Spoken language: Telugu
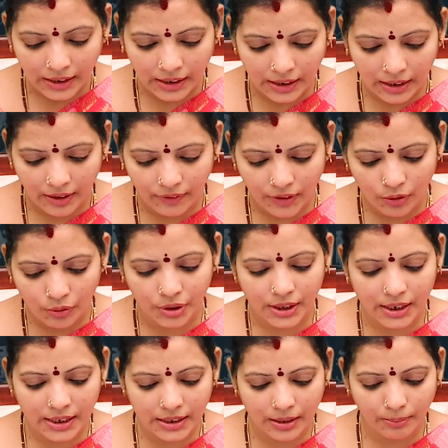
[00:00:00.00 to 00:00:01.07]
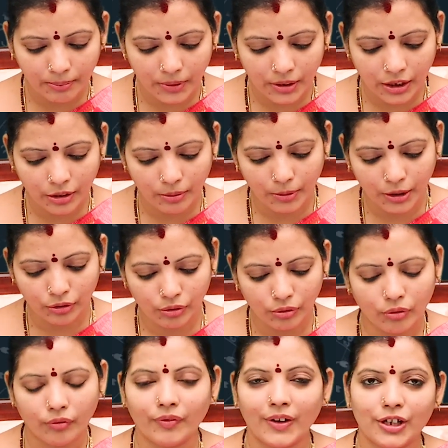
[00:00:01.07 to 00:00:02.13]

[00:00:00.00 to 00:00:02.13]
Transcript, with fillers: ఈ రవి హృదయ సంబంధిత మందులు